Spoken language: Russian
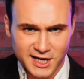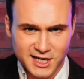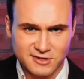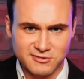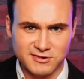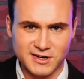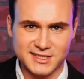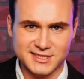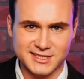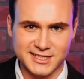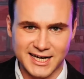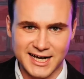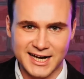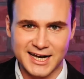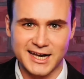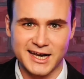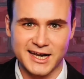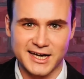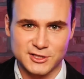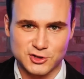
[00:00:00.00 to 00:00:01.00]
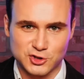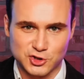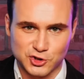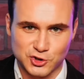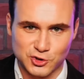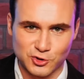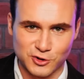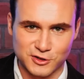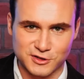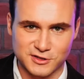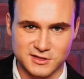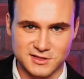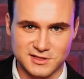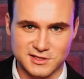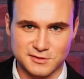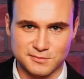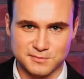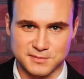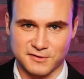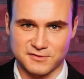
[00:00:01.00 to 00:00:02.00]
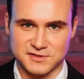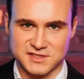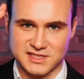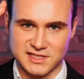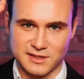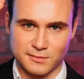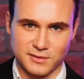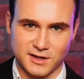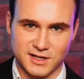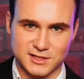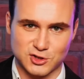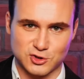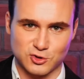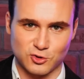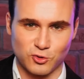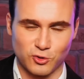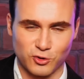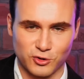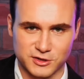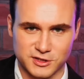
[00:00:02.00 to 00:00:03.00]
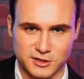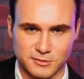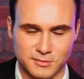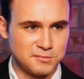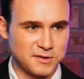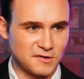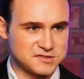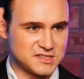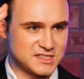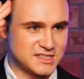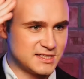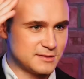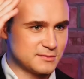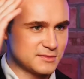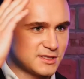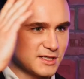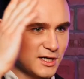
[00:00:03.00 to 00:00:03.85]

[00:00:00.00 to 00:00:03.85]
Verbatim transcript: квартальная отчетность по всем расходам, по всем